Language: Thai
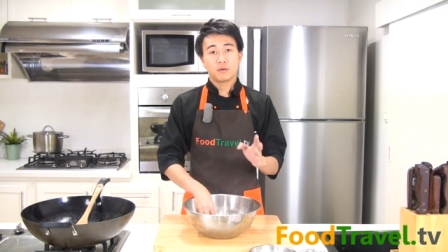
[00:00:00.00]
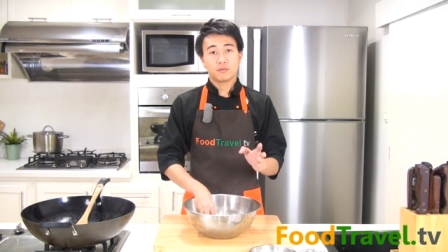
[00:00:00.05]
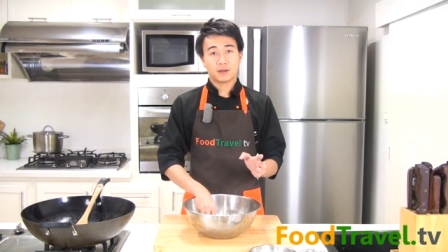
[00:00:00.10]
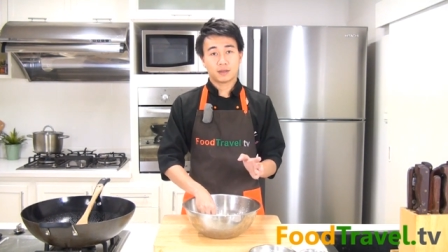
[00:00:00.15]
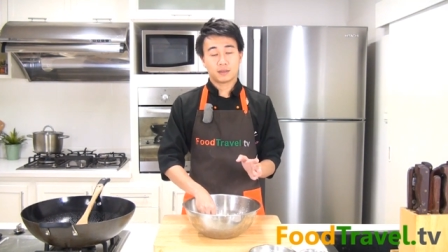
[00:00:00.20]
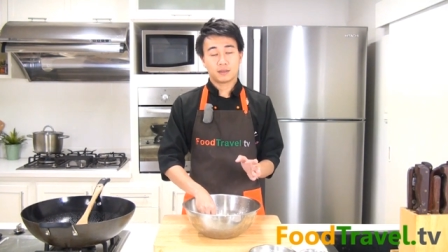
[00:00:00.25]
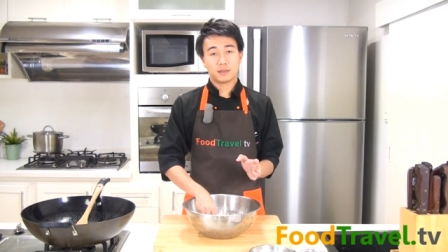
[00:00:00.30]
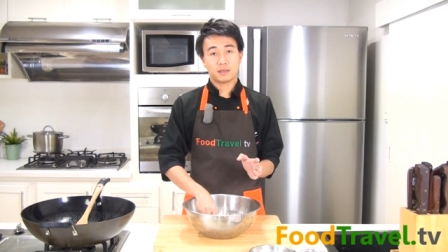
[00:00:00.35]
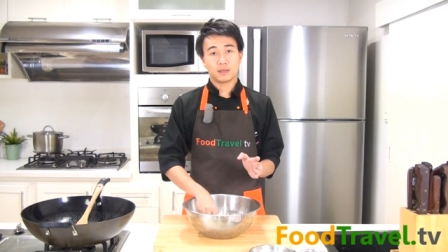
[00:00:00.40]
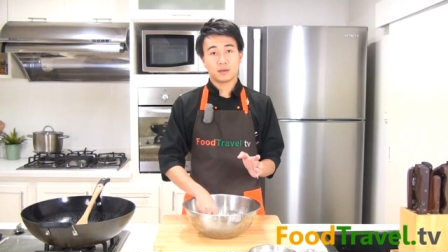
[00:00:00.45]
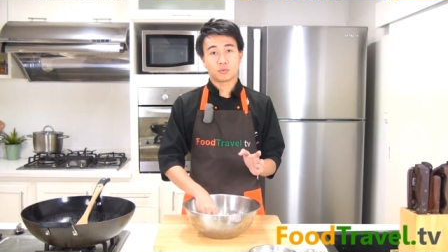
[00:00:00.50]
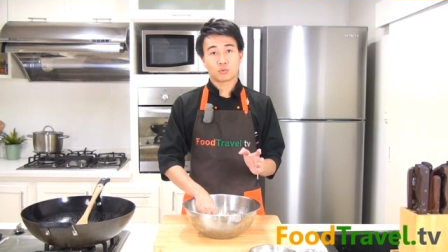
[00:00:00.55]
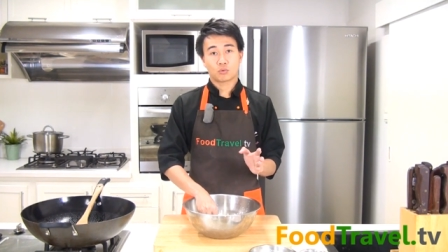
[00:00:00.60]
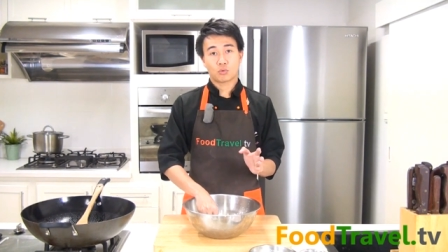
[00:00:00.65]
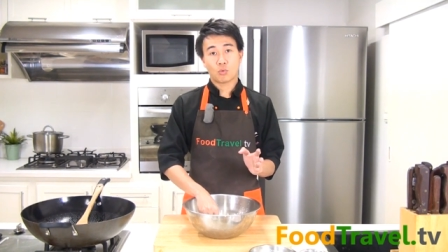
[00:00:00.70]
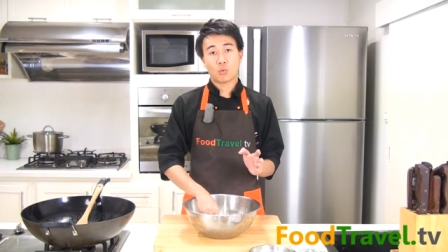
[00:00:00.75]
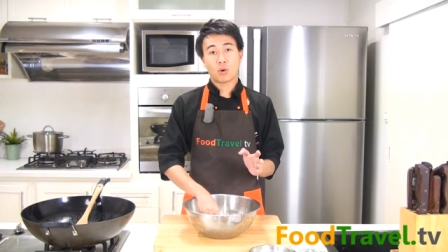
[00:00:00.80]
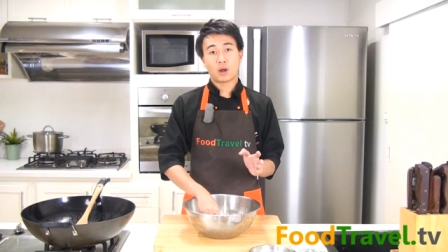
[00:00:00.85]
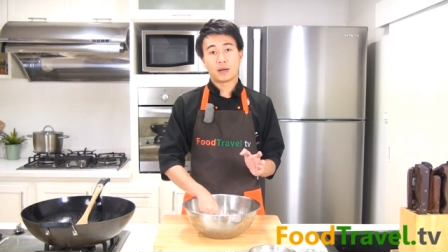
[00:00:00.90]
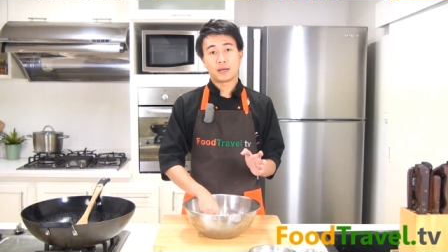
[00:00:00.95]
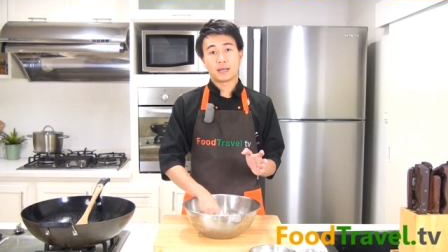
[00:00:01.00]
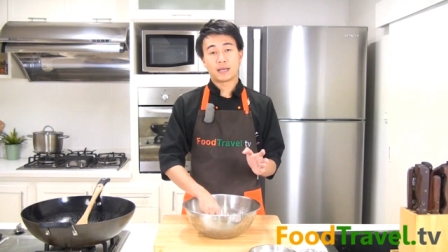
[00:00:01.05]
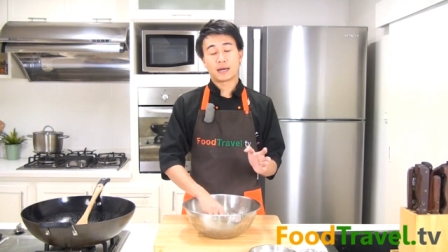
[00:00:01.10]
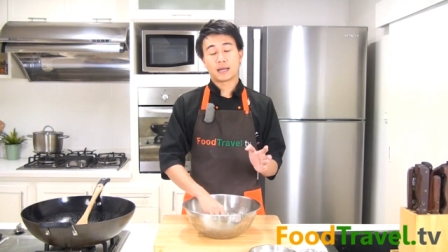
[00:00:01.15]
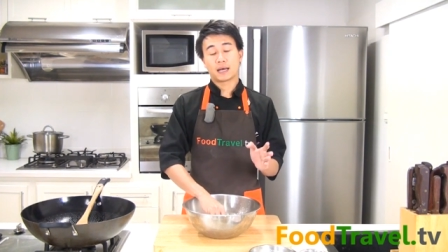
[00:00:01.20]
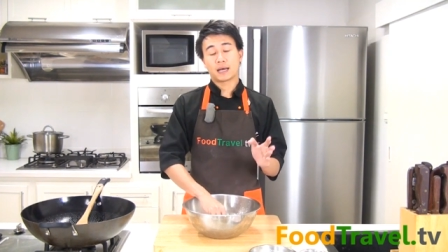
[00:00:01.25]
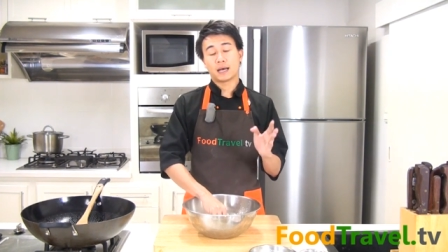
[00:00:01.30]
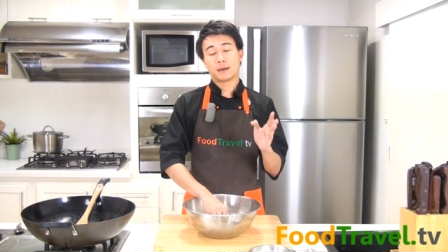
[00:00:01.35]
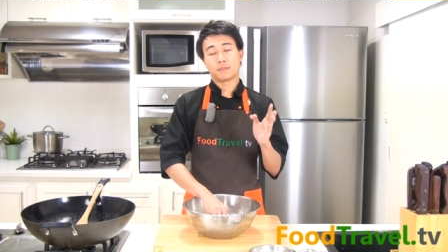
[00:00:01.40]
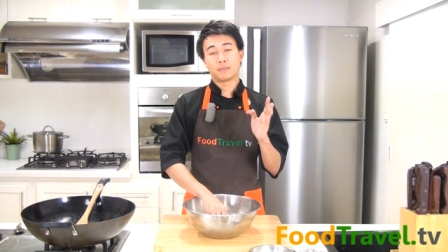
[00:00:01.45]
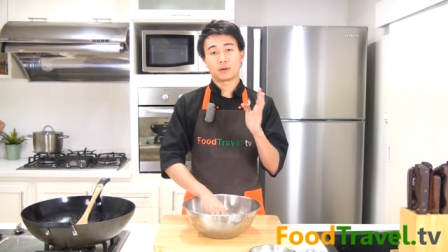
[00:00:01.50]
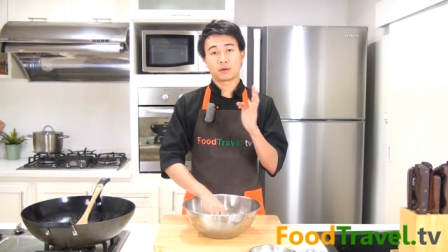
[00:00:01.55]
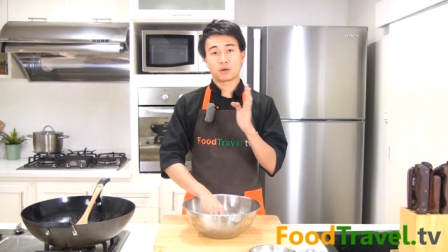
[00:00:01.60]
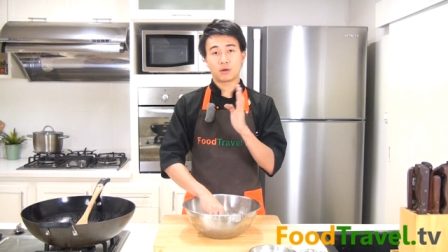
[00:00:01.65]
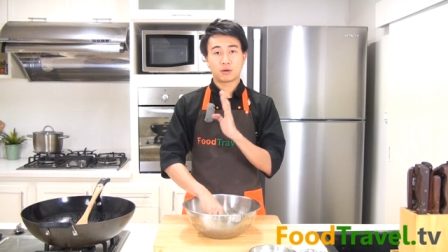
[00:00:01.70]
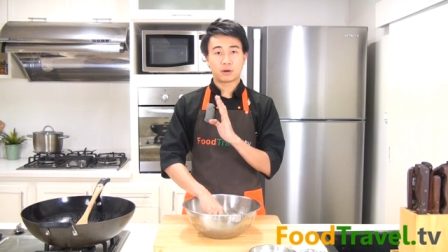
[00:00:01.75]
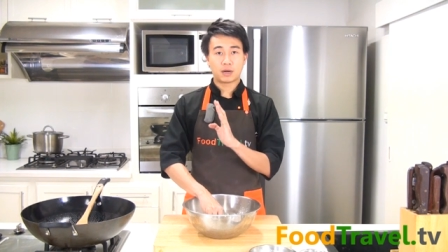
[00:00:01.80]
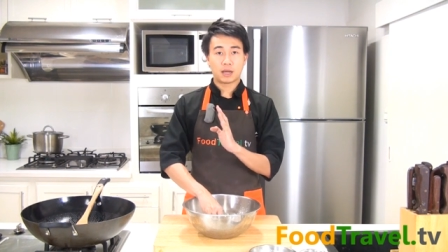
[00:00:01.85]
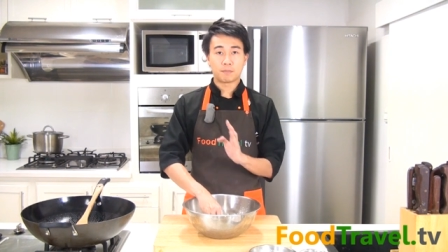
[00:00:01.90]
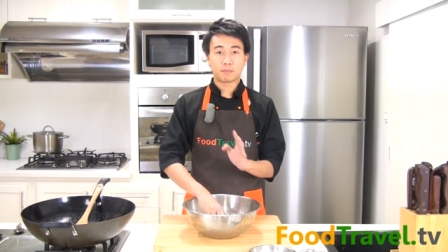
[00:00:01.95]
ฟักเขียวกวนเนี่ยนะครับแล้ว
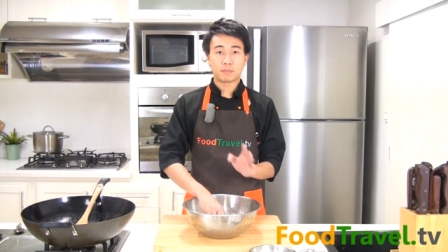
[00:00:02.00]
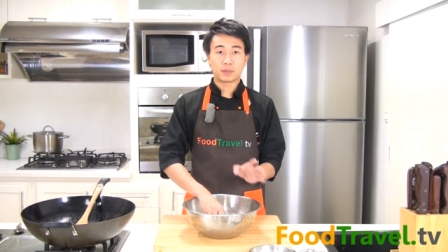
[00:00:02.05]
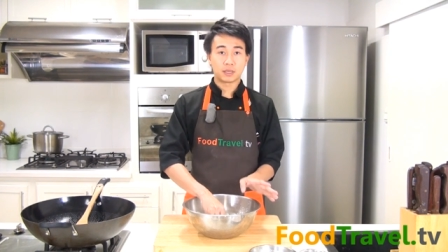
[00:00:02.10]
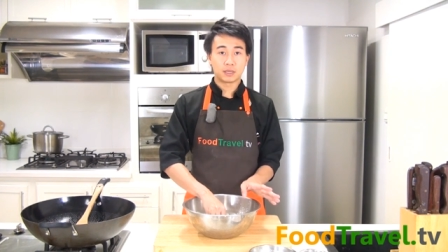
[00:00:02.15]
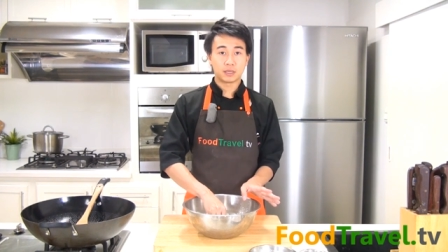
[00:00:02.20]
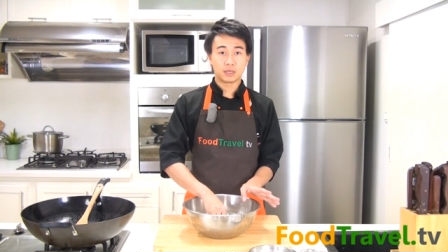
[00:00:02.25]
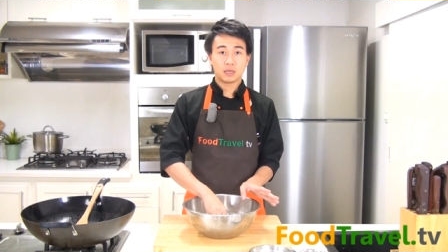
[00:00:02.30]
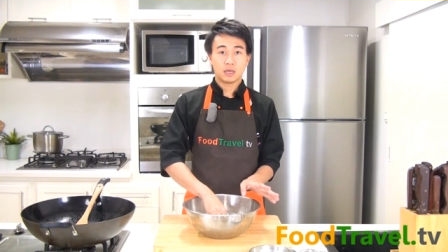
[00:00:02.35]
ก็นำไป